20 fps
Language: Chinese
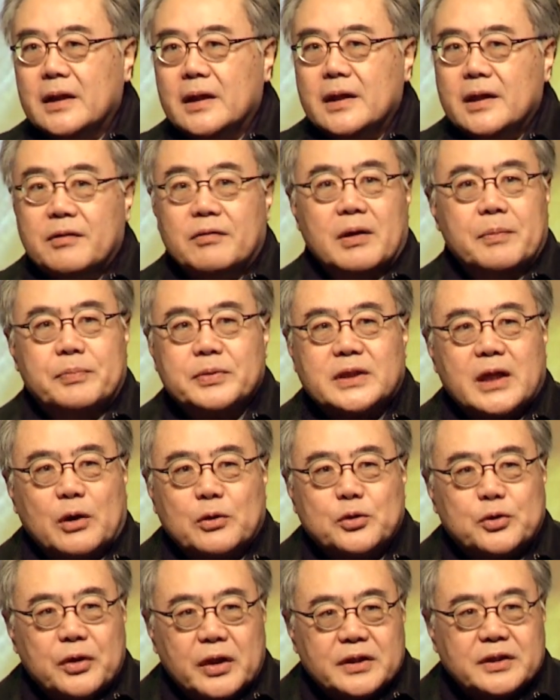因为不知道
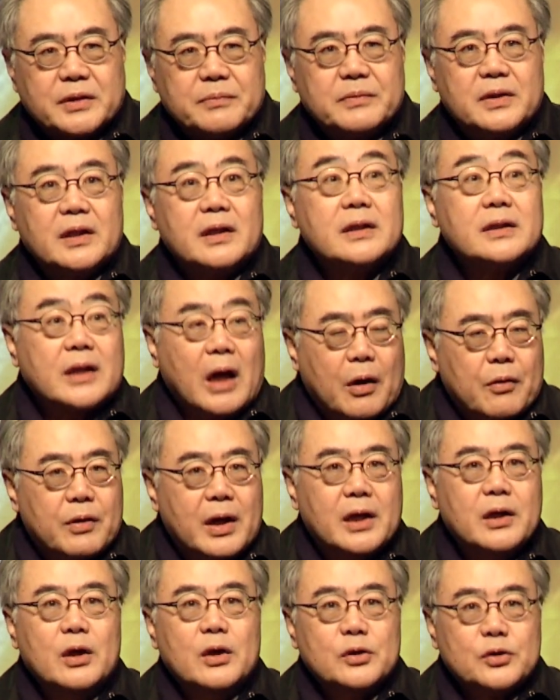学什么，倒
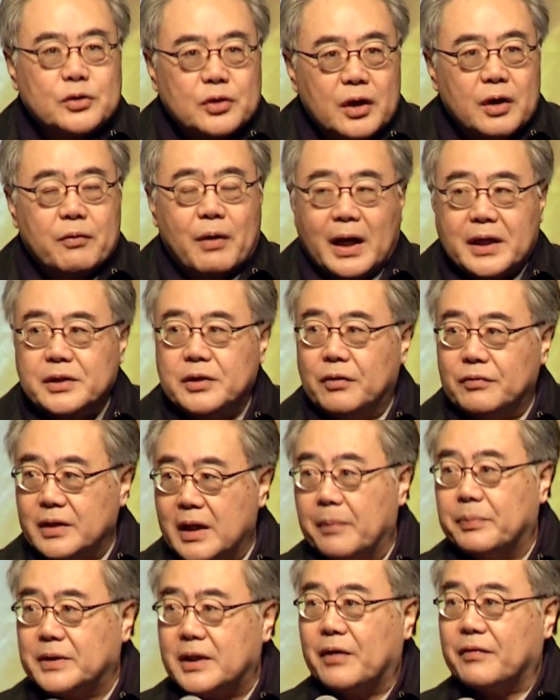怪学完以后也
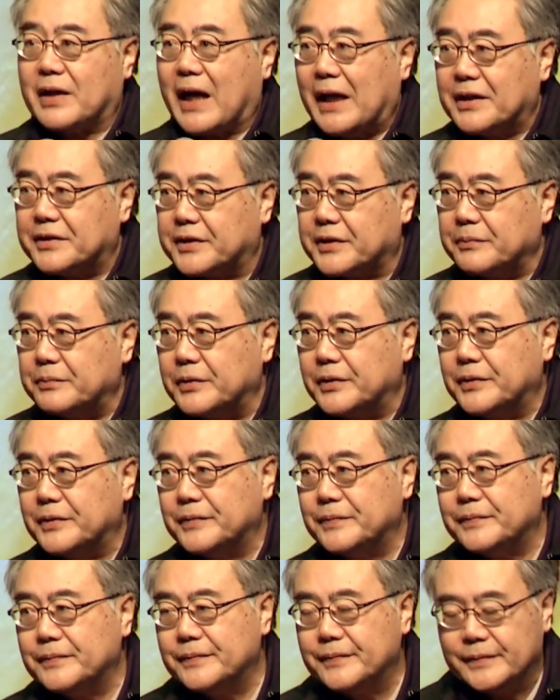不知道干什么。
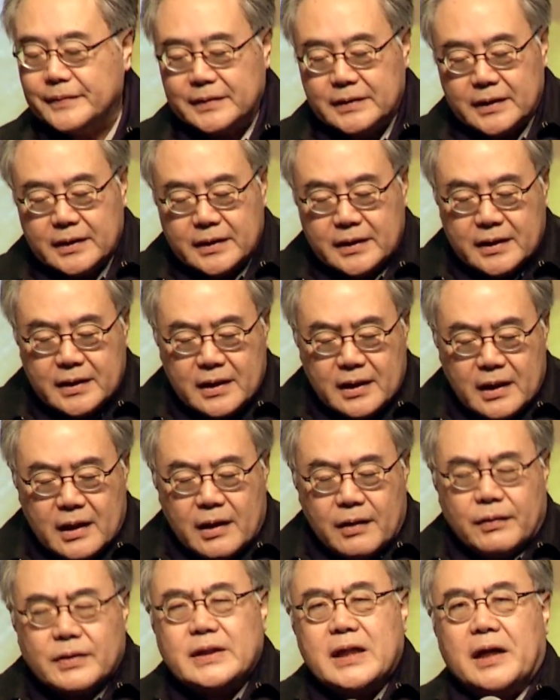
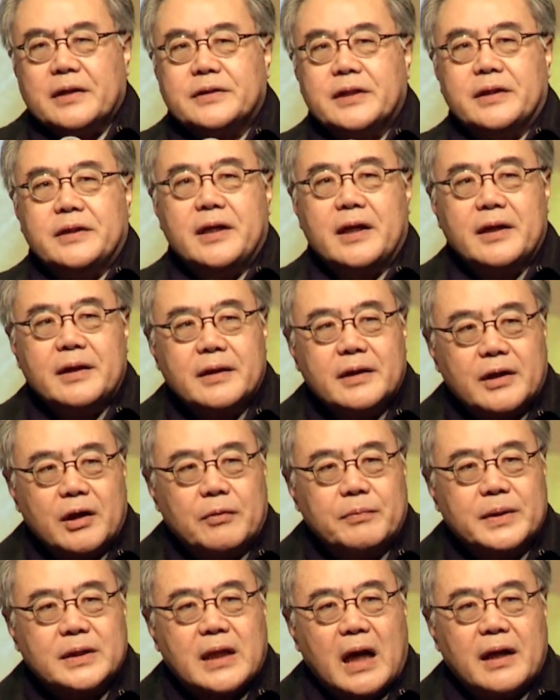我讲这些给我
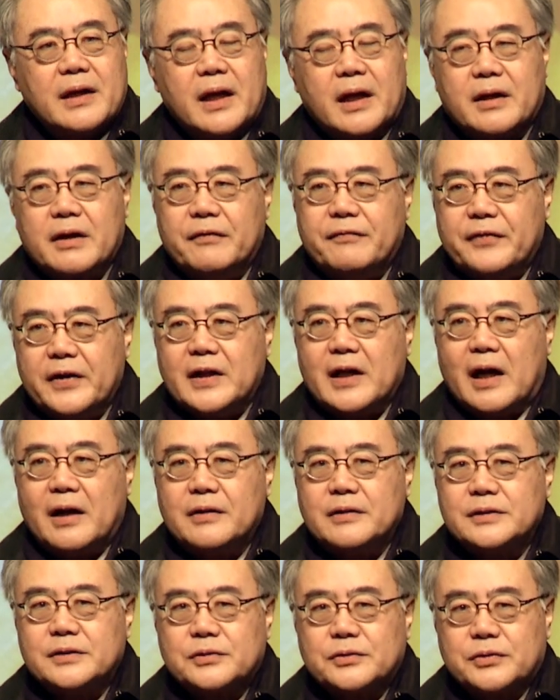们大家一个非
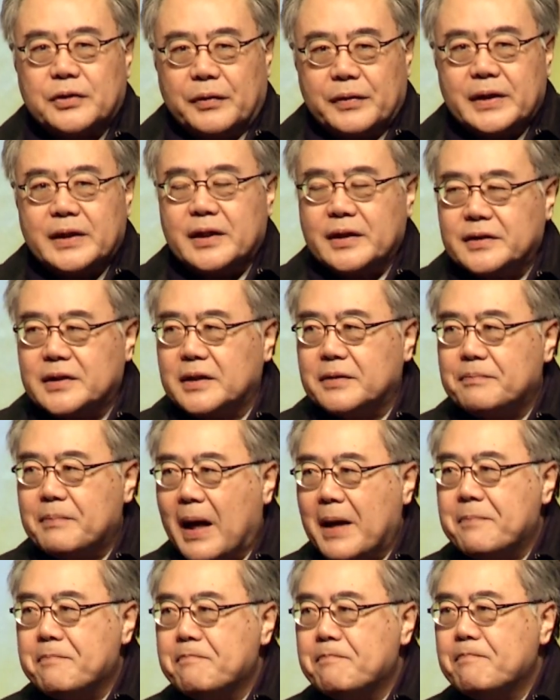常所谓真正
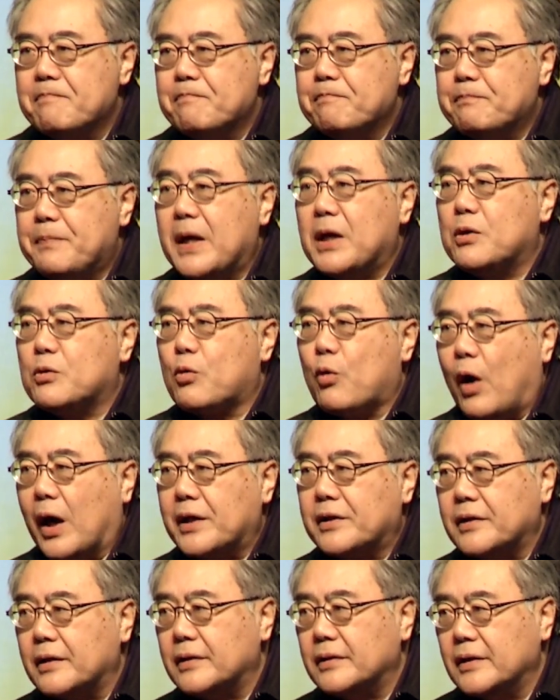蛮悲
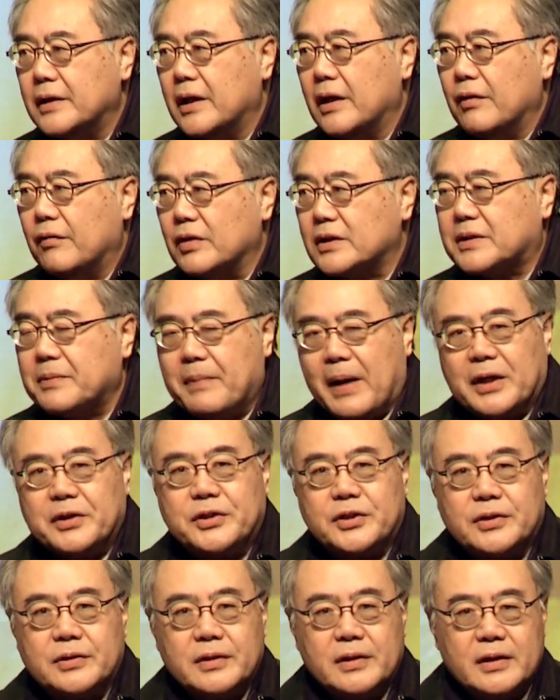观的，或者蛮
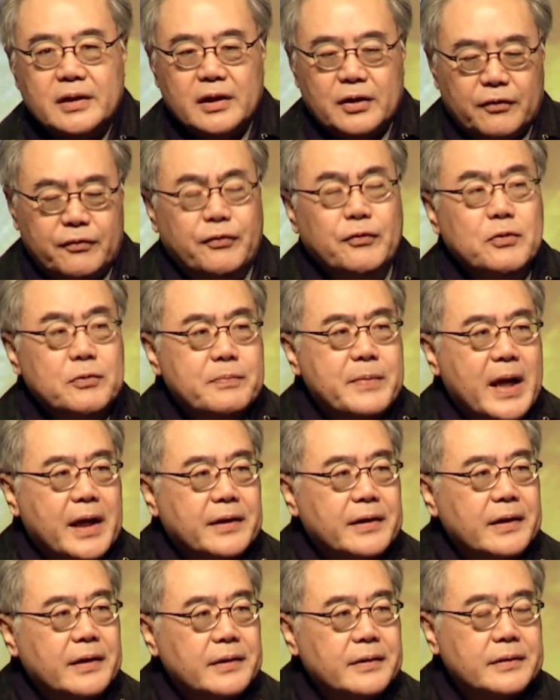负面
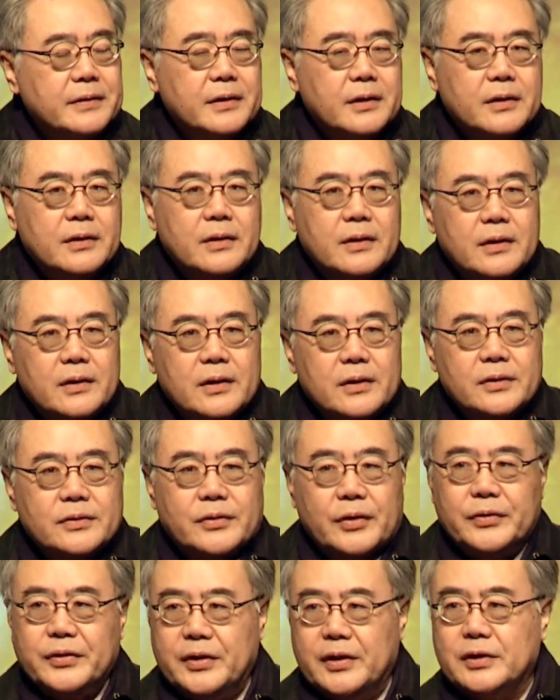的，
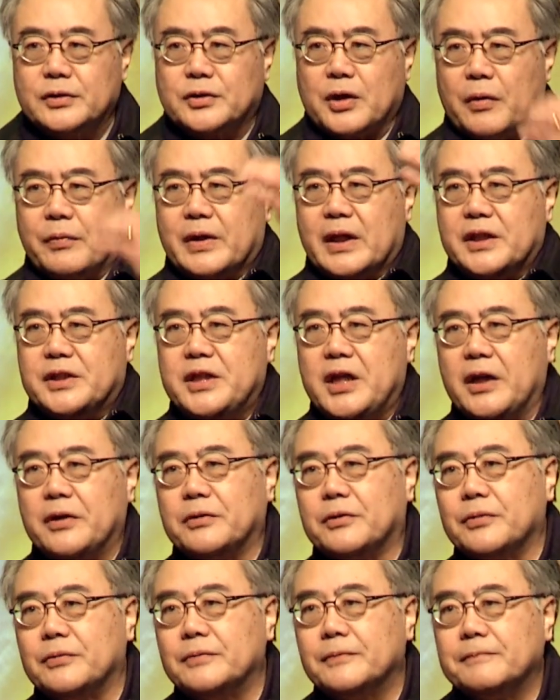对于所谓的前
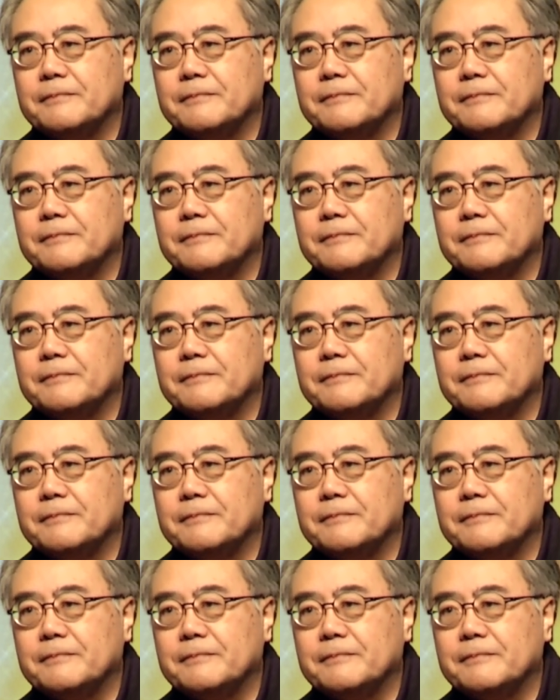途。